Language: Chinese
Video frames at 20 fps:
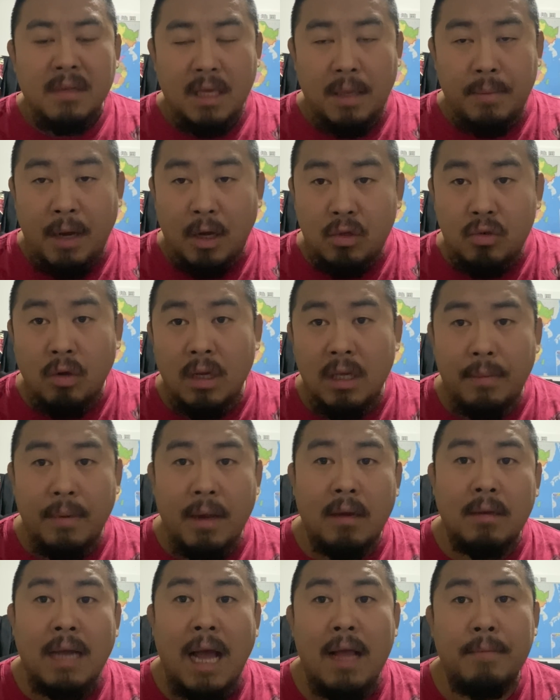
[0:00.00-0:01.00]
一边说一
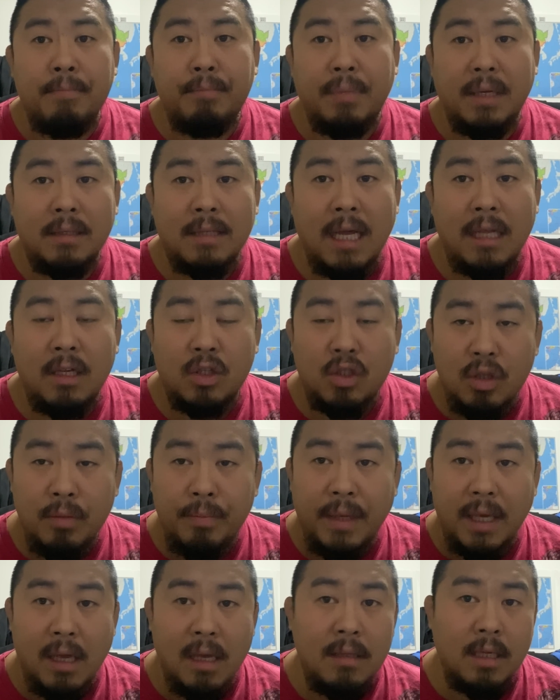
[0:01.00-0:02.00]
边看比赛的视
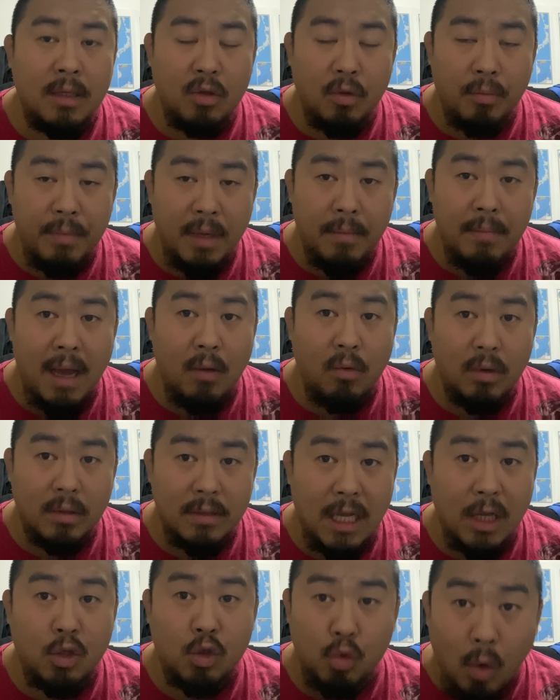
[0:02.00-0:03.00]
频，你就明白我
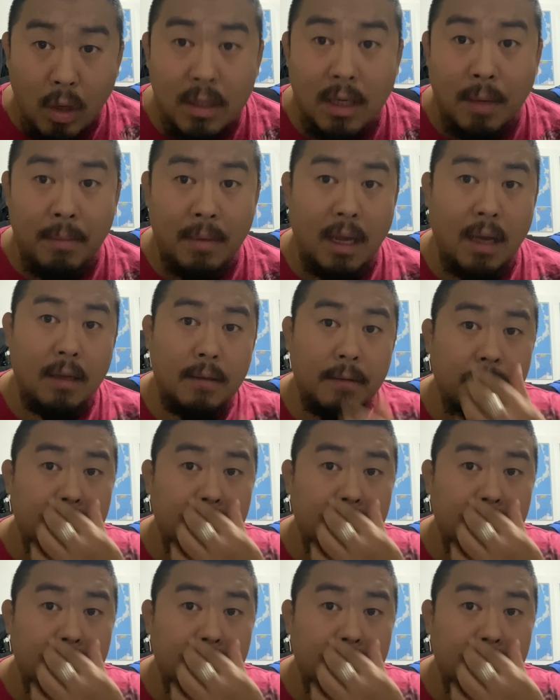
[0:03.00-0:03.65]
在说什么了。